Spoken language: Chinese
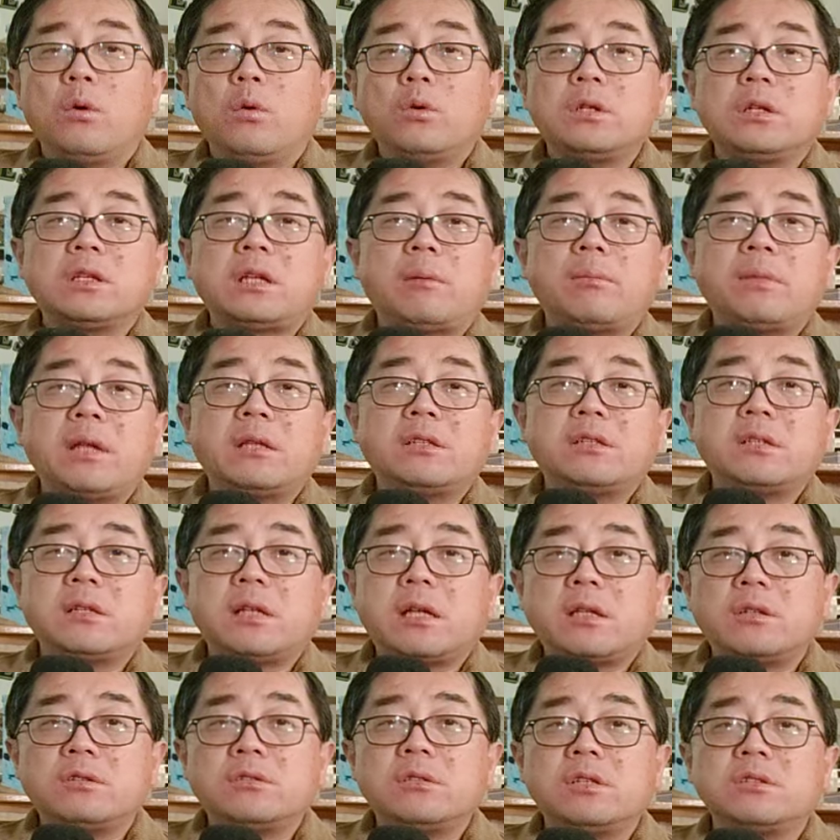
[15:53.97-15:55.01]
我想他们连这
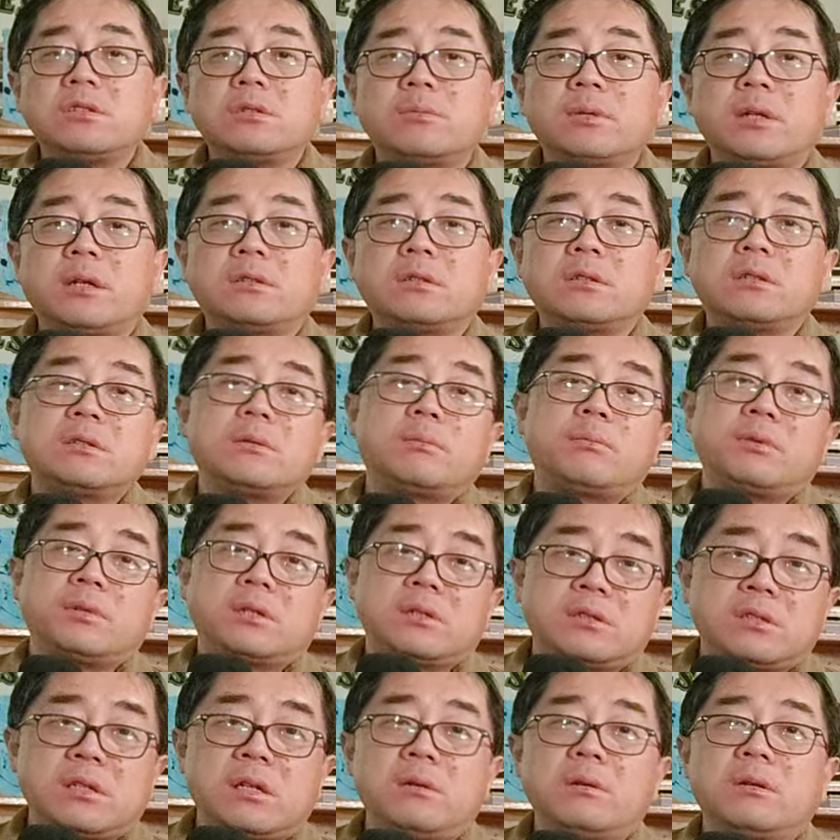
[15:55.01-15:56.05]
点都认识不到，这就
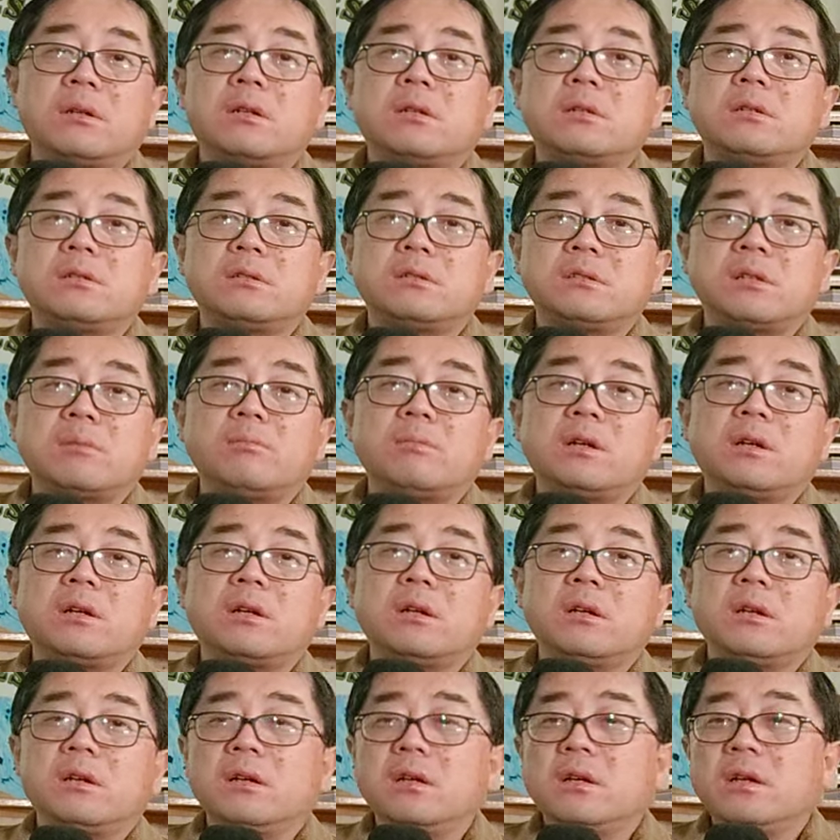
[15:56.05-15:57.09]
这这么
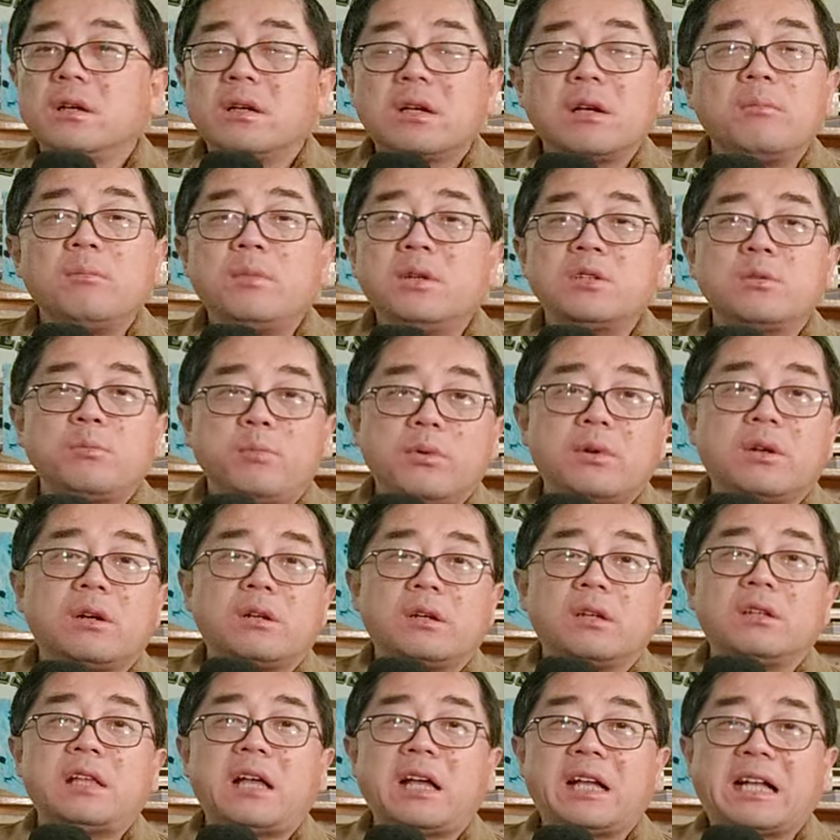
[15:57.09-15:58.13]
根本就不可
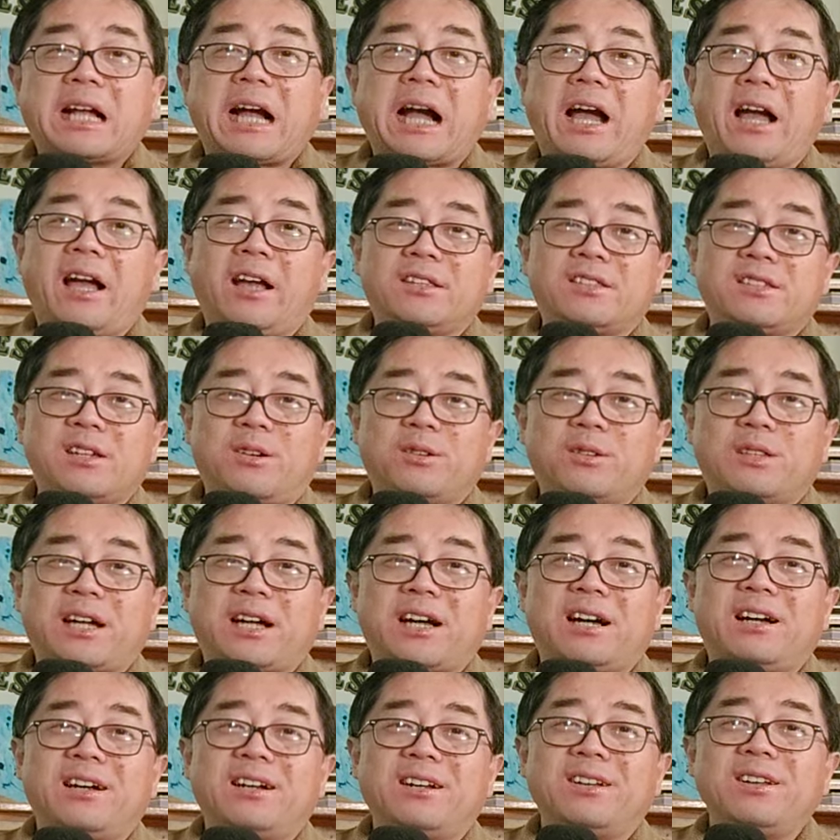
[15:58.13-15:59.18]
能来改造
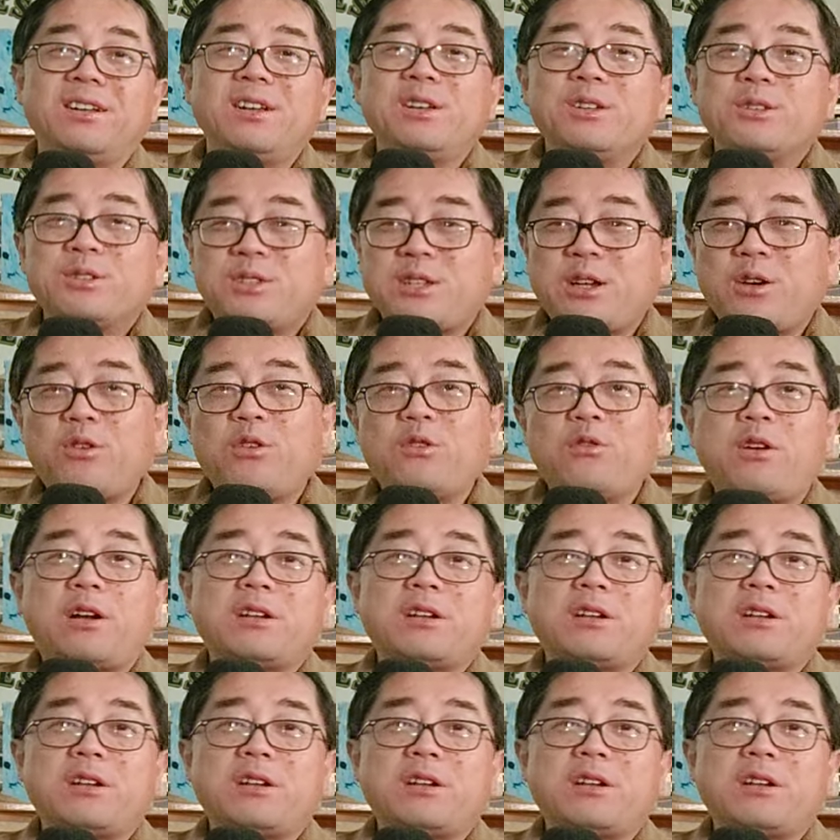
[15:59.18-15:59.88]
它，将会